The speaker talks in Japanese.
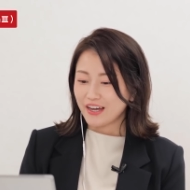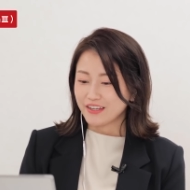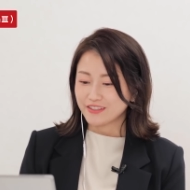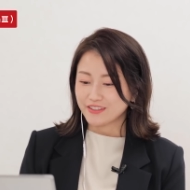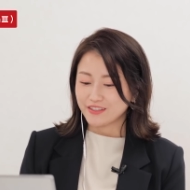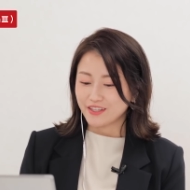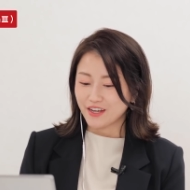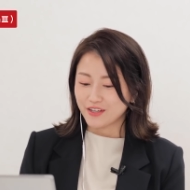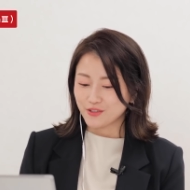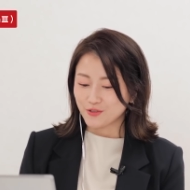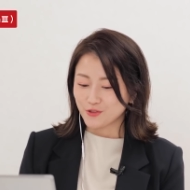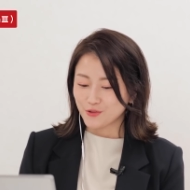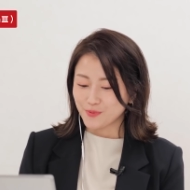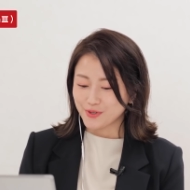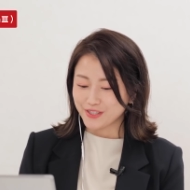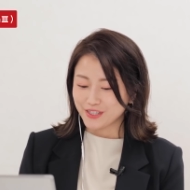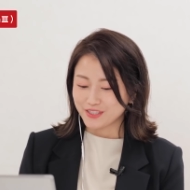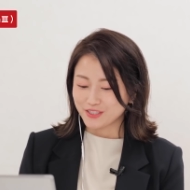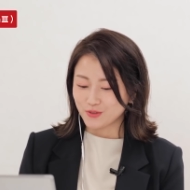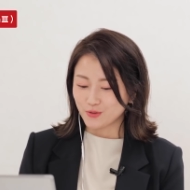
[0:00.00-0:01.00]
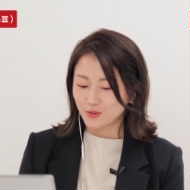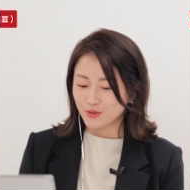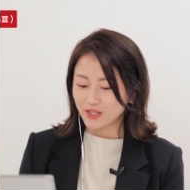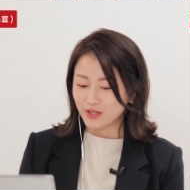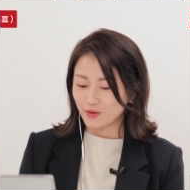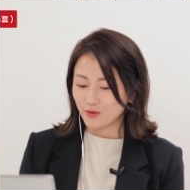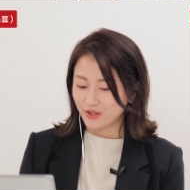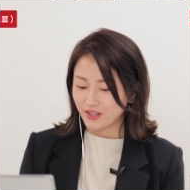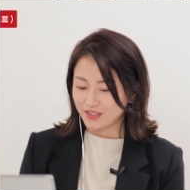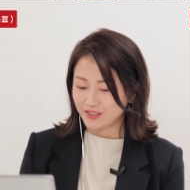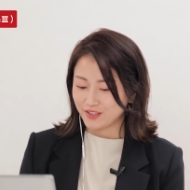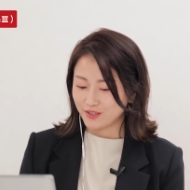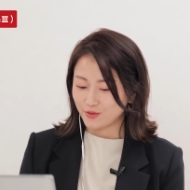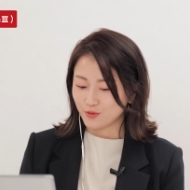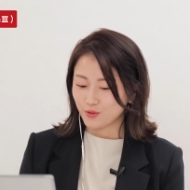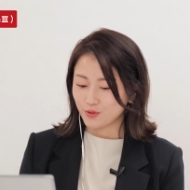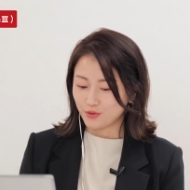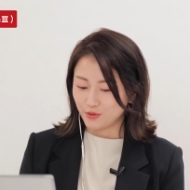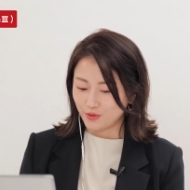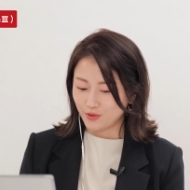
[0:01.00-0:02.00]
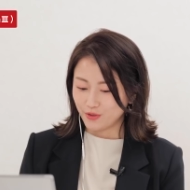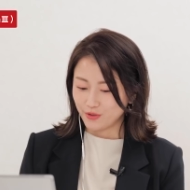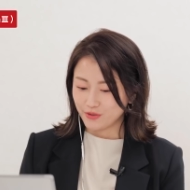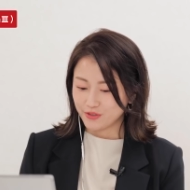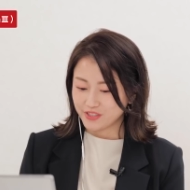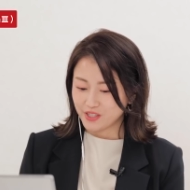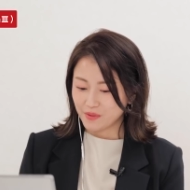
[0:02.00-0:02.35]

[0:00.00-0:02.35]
初ダートの馬たちどうなのかっていうこと、